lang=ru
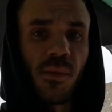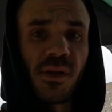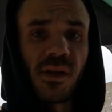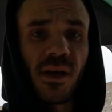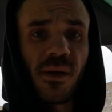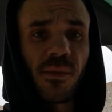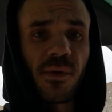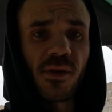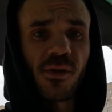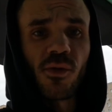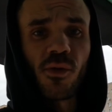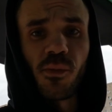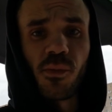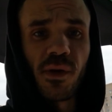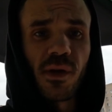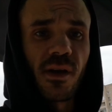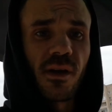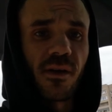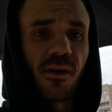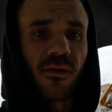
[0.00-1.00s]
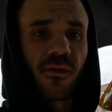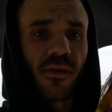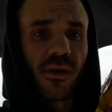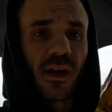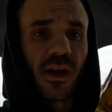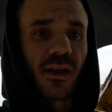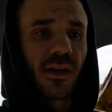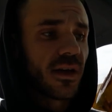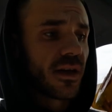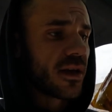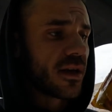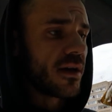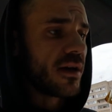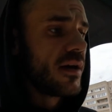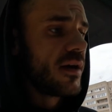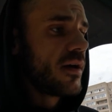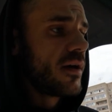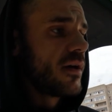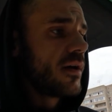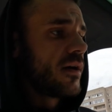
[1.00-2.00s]
Мы на обед купили вареники,
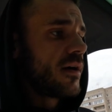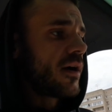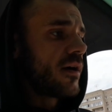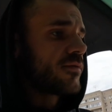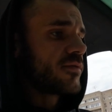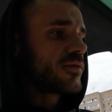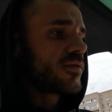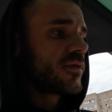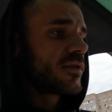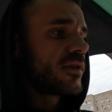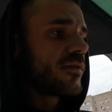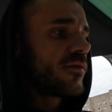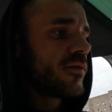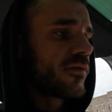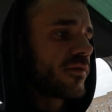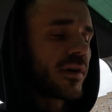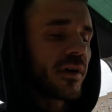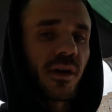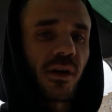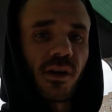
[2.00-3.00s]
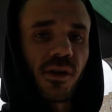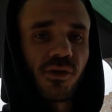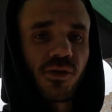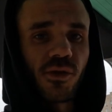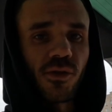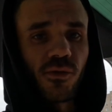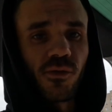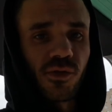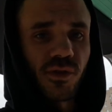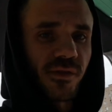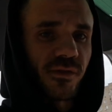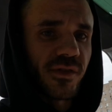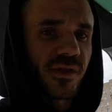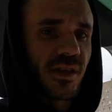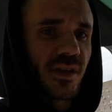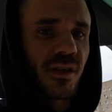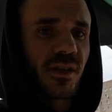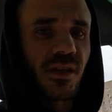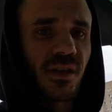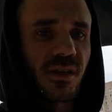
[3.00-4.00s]
а в итоге Вовка говорит, что нужно в
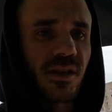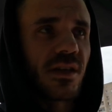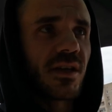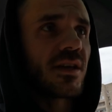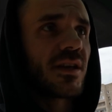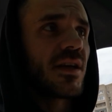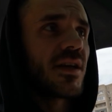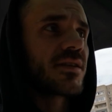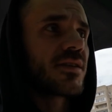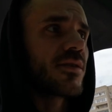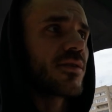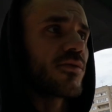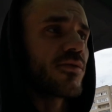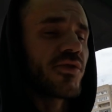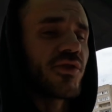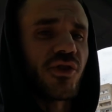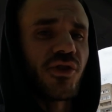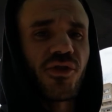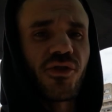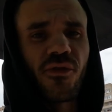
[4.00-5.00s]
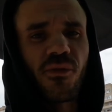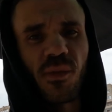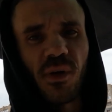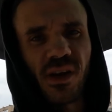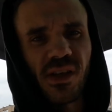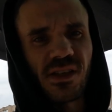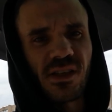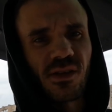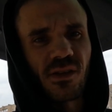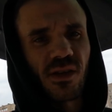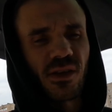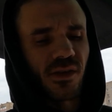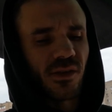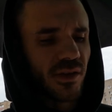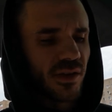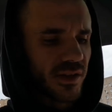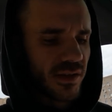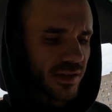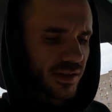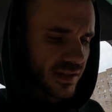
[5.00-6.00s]
центр сгонять, короче, еще в магазин
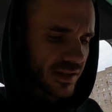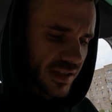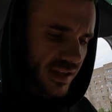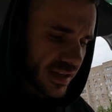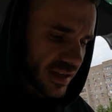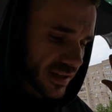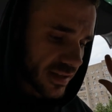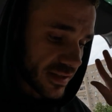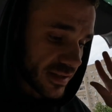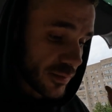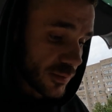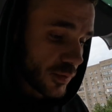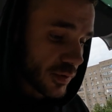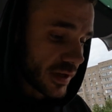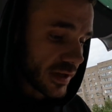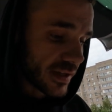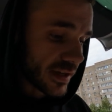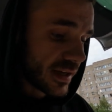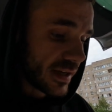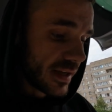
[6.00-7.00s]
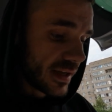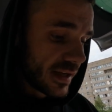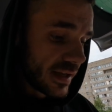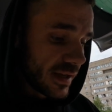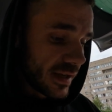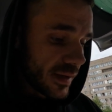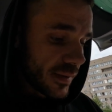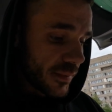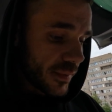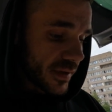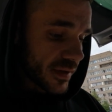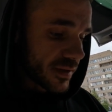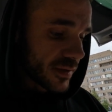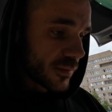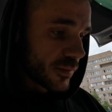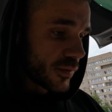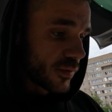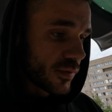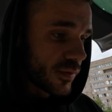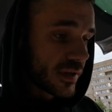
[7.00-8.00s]
какой-то заехать ему надо.
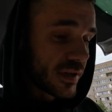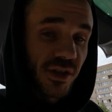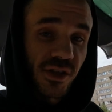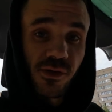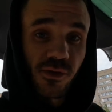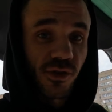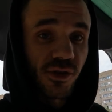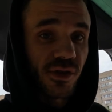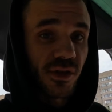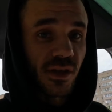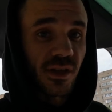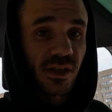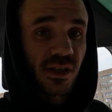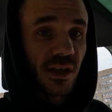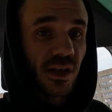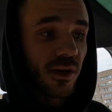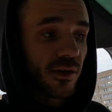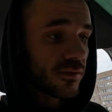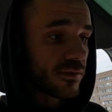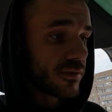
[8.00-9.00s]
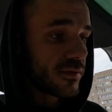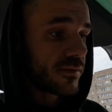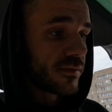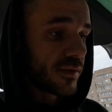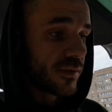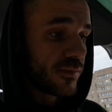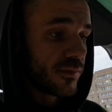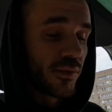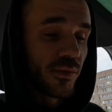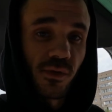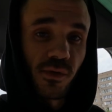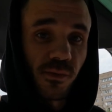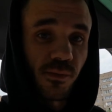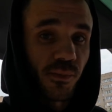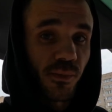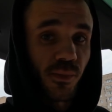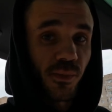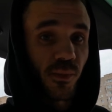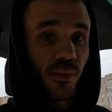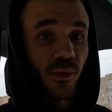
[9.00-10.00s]
Поэтому они сейчас точно расставят, и будет
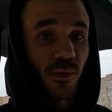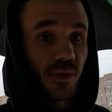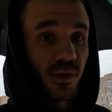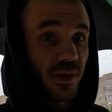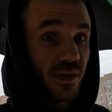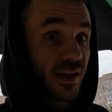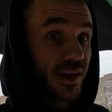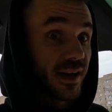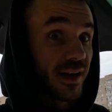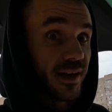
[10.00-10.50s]
полная